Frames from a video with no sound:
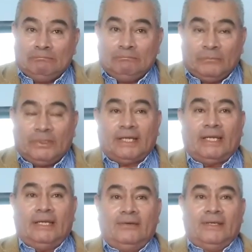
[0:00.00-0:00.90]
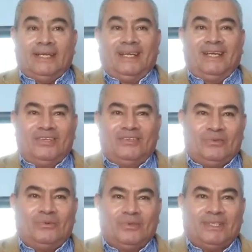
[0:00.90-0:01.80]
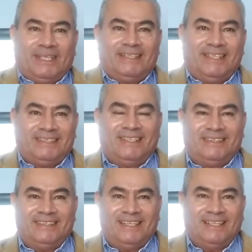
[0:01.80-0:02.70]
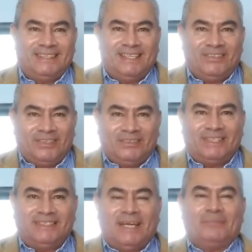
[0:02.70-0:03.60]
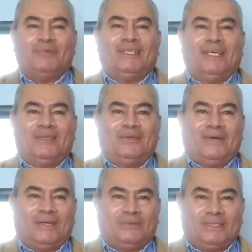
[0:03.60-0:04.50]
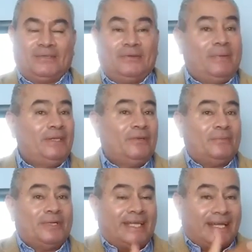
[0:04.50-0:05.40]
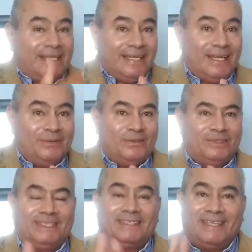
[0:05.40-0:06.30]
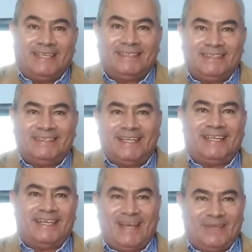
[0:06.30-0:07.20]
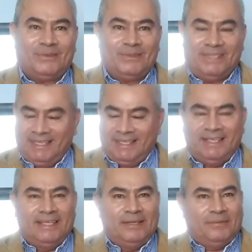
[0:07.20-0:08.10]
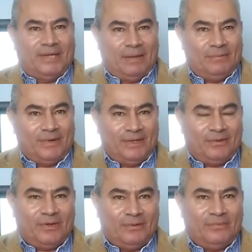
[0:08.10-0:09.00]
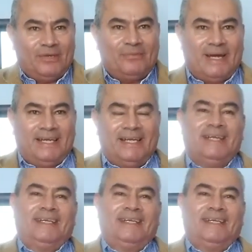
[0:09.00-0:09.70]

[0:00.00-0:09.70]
por aquello de que él estuvo tres días antes de las elecciones apoyando a Gustavo Petro y porque allí hay unos intereses ya creados. Por ejemplo, en Colombia Humana